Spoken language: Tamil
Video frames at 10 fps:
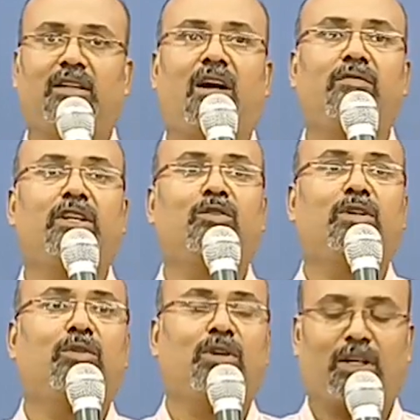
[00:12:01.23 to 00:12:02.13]

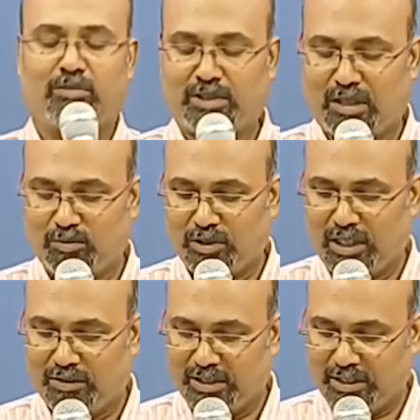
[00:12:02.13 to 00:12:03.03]
ஆவிக்குரிய உலகம்தான்
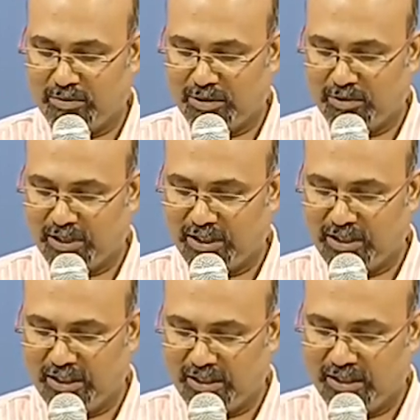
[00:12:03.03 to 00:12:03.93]
முதலாவது என்ன
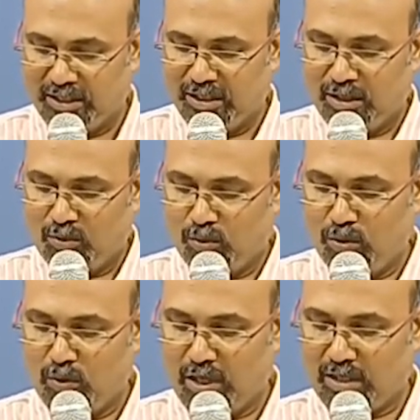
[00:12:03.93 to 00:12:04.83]
பண்ணப்படுகிறது
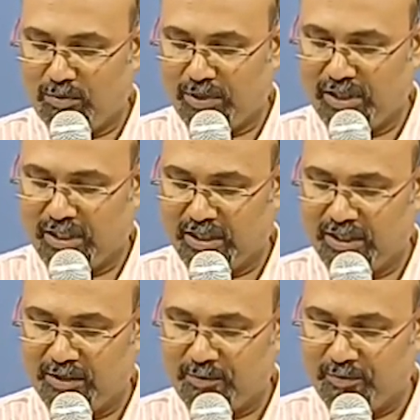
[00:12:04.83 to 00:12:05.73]
உருவாக்கப்படுகிறது